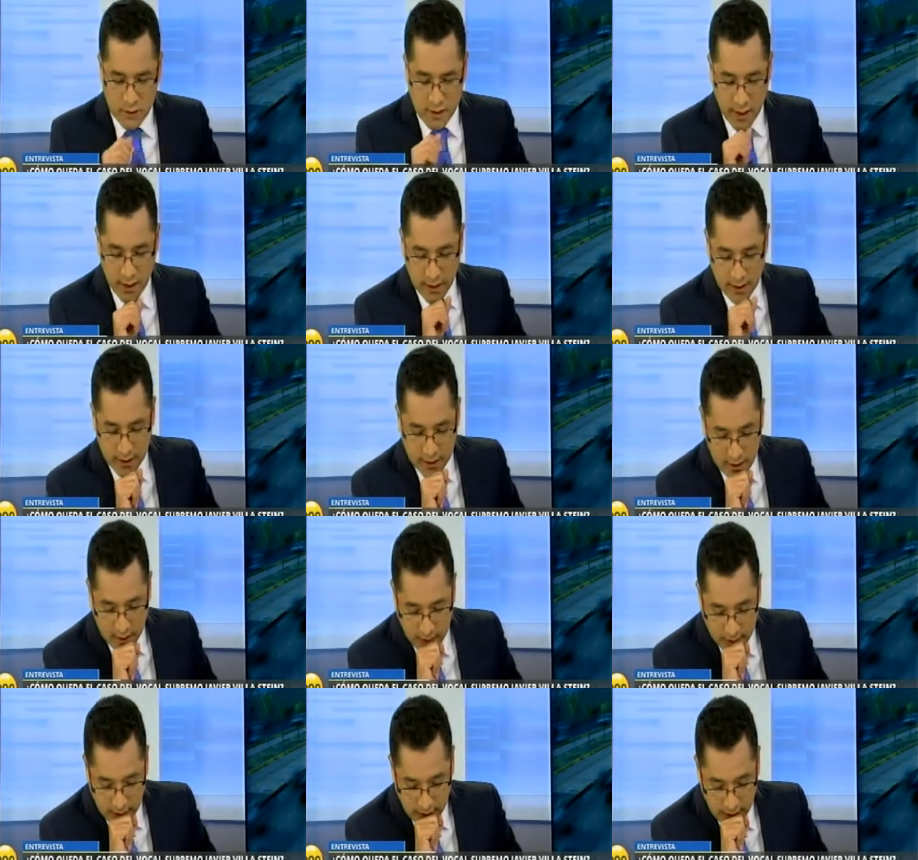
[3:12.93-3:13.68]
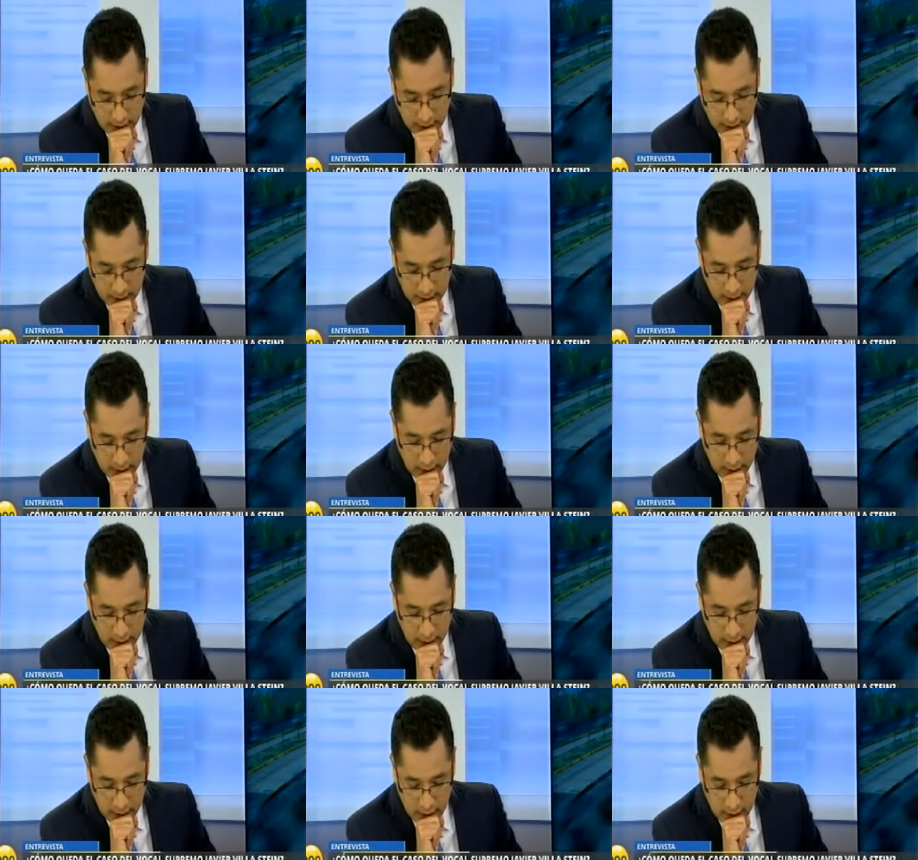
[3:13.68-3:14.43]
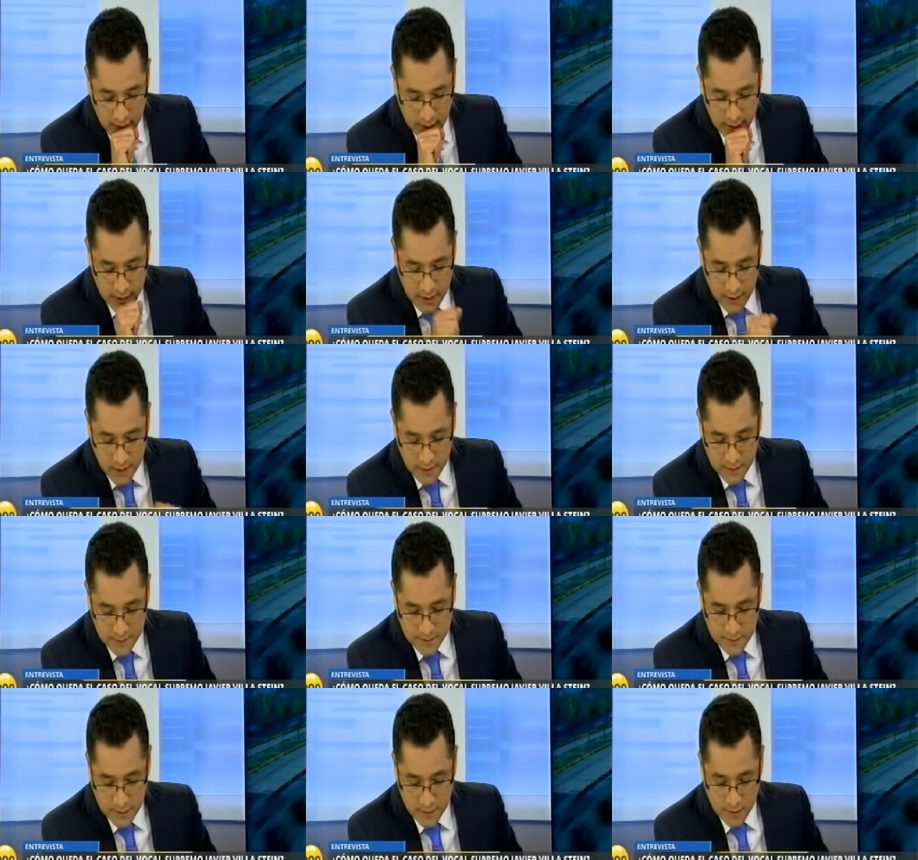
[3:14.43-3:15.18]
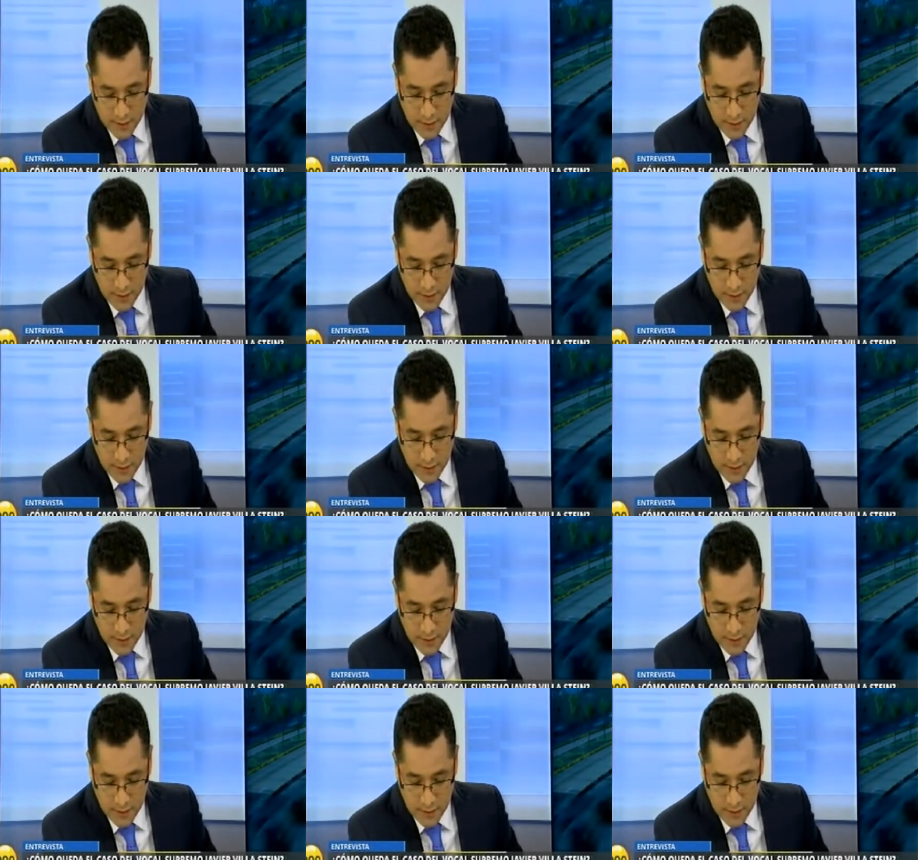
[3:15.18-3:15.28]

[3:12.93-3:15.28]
cosa que, eh,